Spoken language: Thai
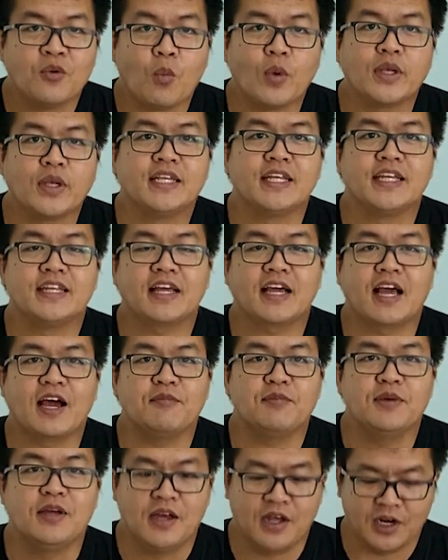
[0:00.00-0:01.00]
วันนี้นะครั
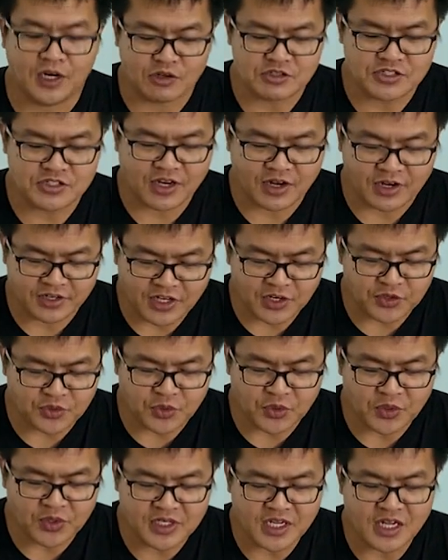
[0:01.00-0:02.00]
บ เราจะเรียน
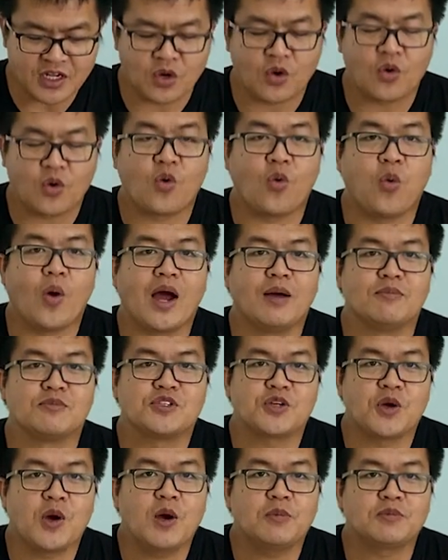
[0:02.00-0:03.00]
รู้เรื่องความ
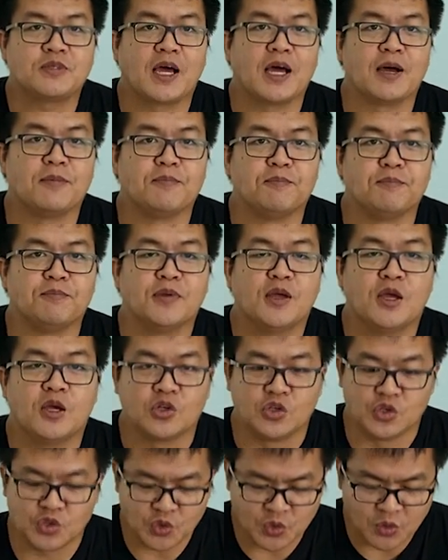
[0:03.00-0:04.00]
ชอบธรรม
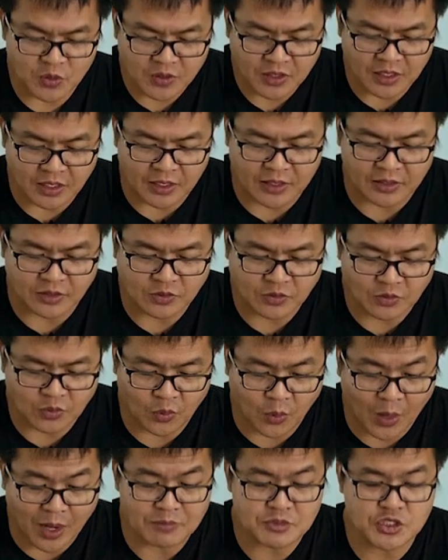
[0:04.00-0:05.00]
ดู
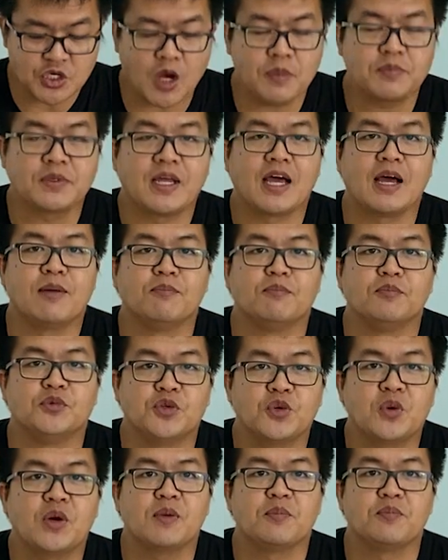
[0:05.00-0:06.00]
ความชอบธรรม
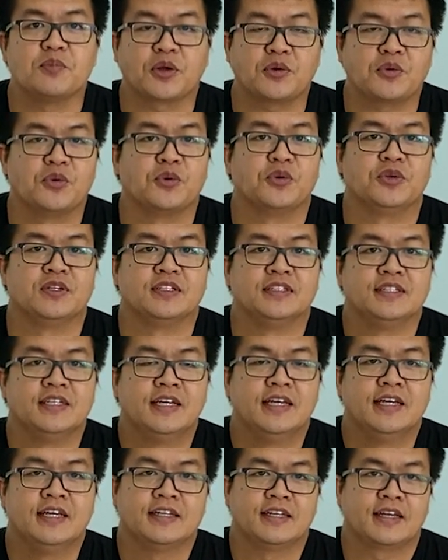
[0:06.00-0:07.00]
ด้วยพระคุณ
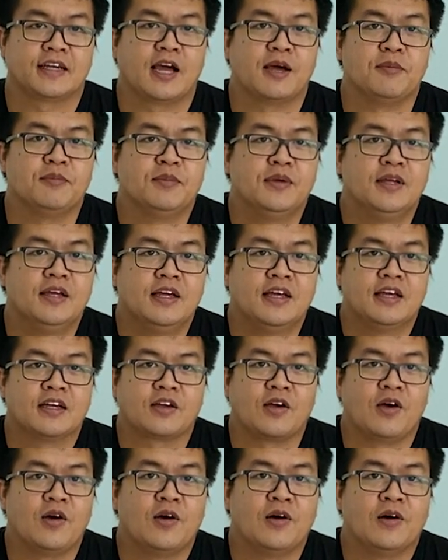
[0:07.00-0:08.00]
นะครับ
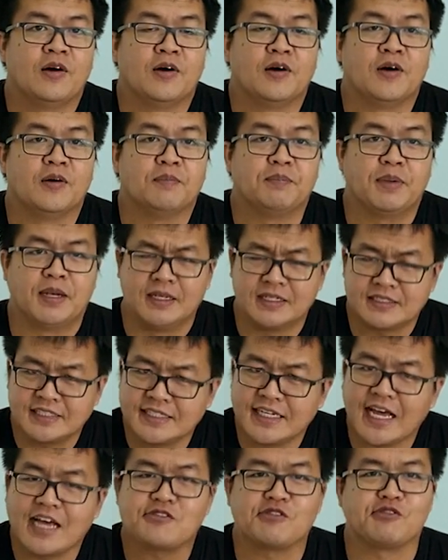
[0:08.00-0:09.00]
ก็เป็นเรื่อง
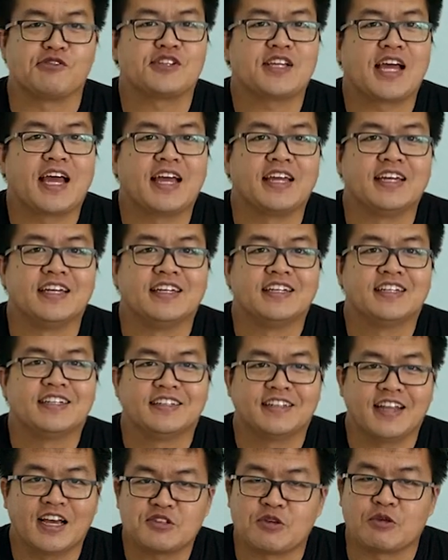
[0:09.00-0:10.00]
ที่น่าสนใจ
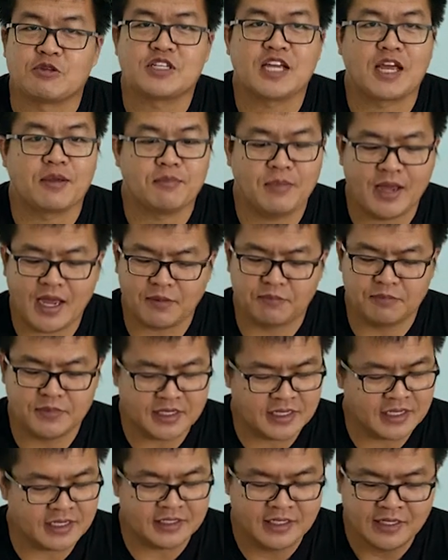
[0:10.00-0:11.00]
น่าสนใจมาก
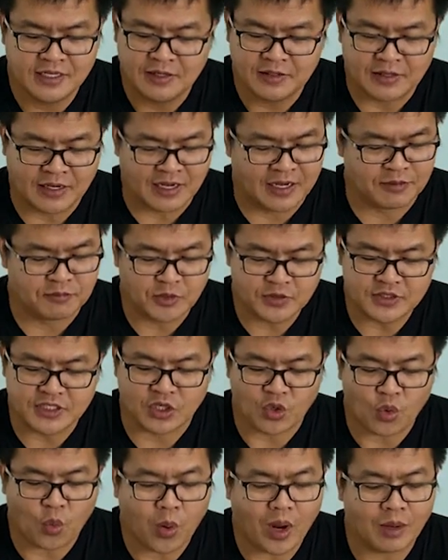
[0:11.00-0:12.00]
เมื่ออพูดถึ
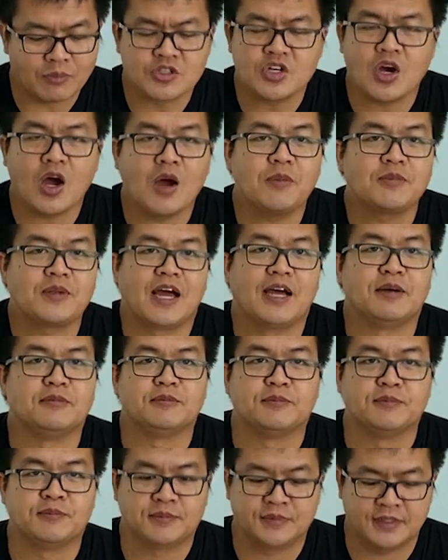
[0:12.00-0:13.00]
งความชอบธรรม
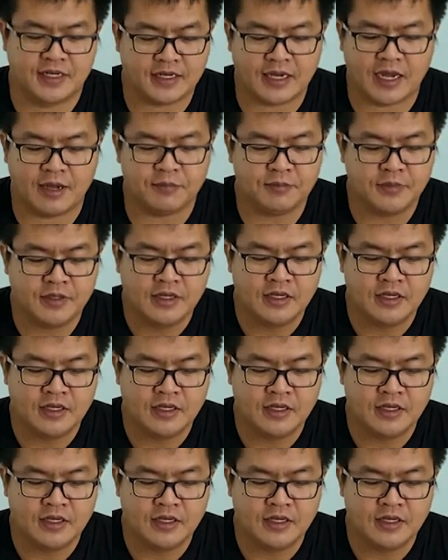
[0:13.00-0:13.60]
นะครับ